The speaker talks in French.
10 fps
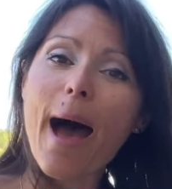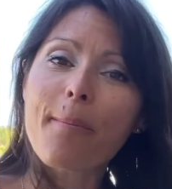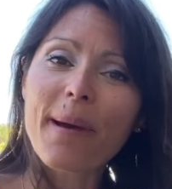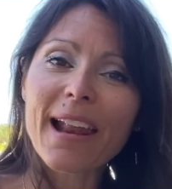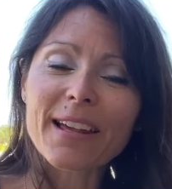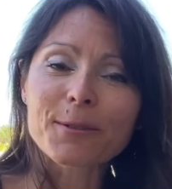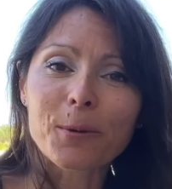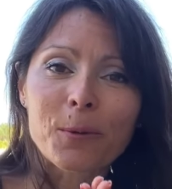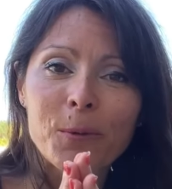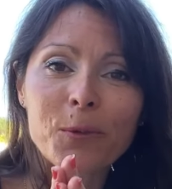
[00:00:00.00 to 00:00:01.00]
appelle à
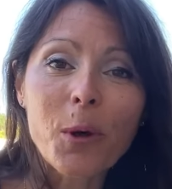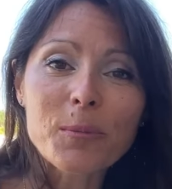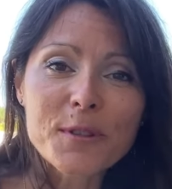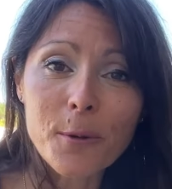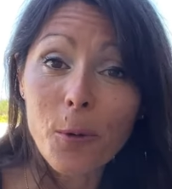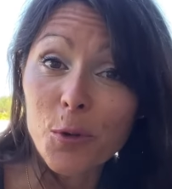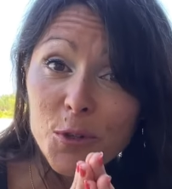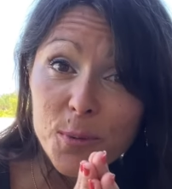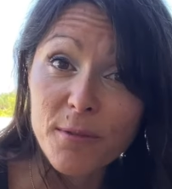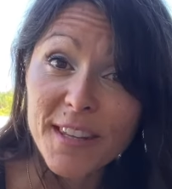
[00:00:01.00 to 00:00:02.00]
son option
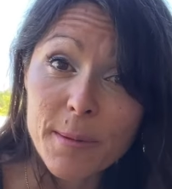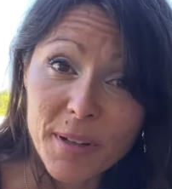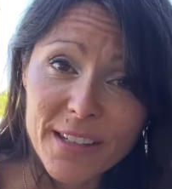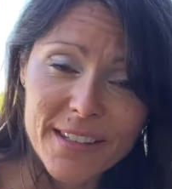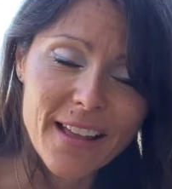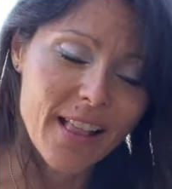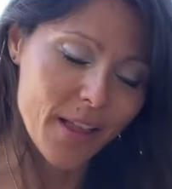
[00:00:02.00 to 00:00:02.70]
le suivi des prix.